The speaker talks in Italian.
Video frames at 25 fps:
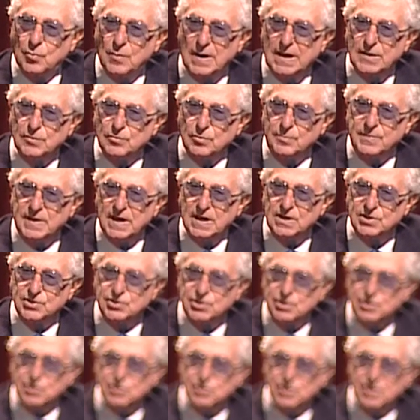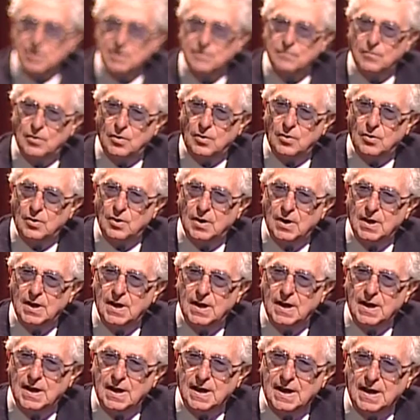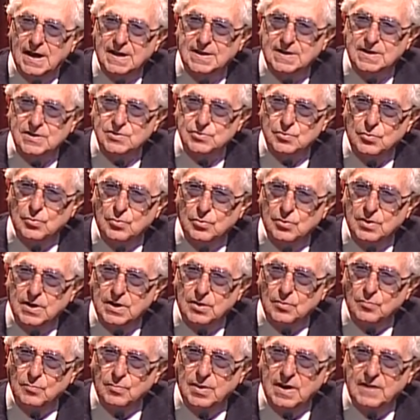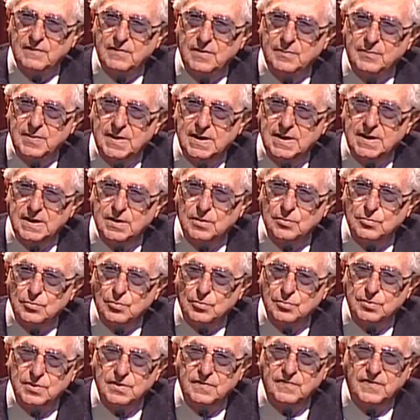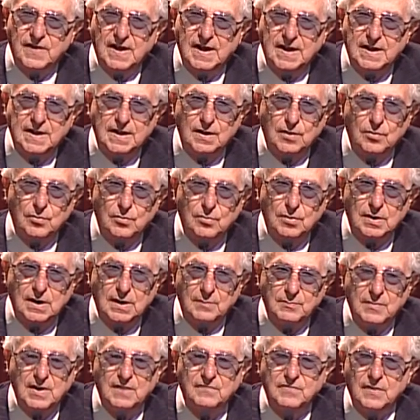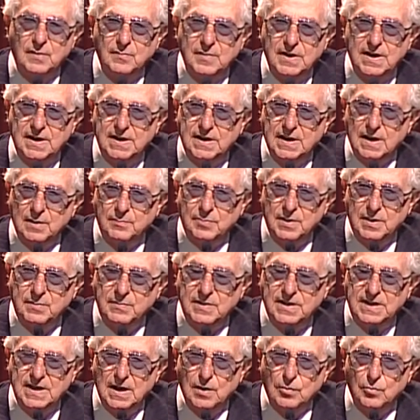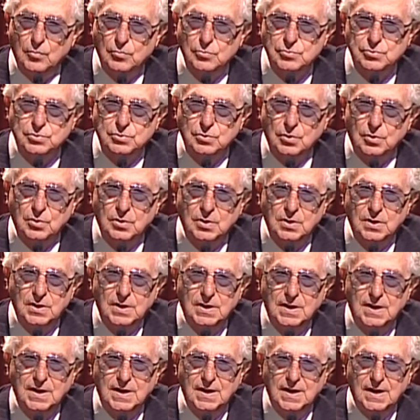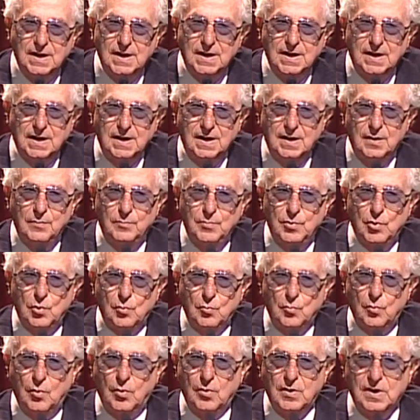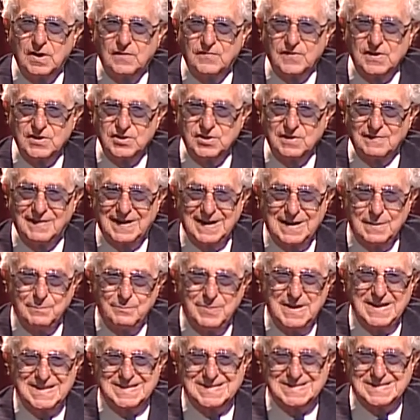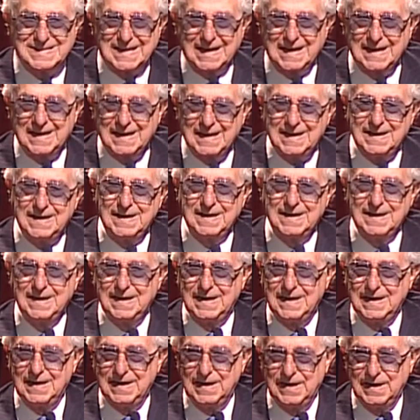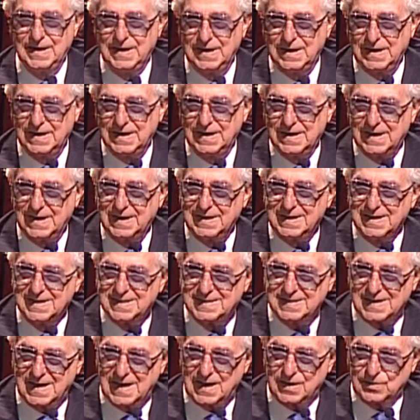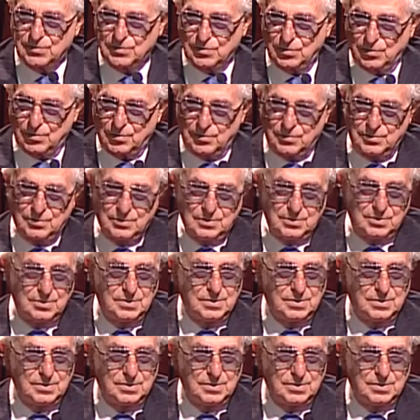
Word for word: quando mi accingevo a trascorrere un breve periodo di ferie con la mia famiglia i primi di agosto, il mio cuore faceva le bizze ed è stato